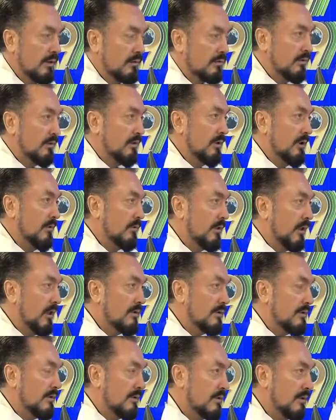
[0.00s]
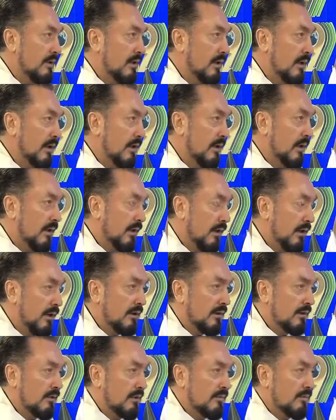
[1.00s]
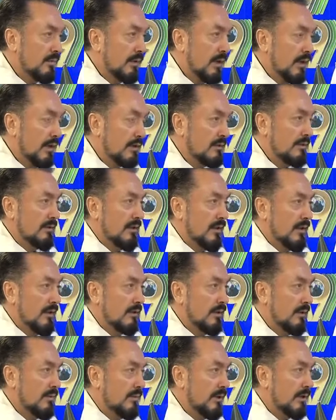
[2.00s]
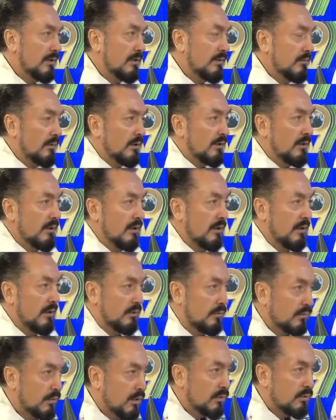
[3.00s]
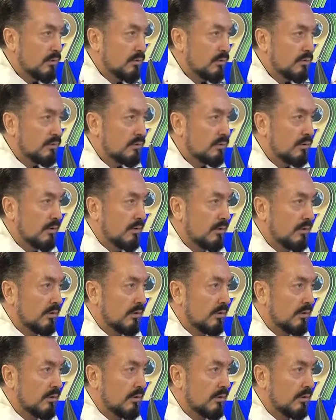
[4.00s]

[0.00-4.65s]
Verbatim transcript: Çünkü imtihansız aldığımda, Hazreti Adem'i aldığımda gördünüz diyor.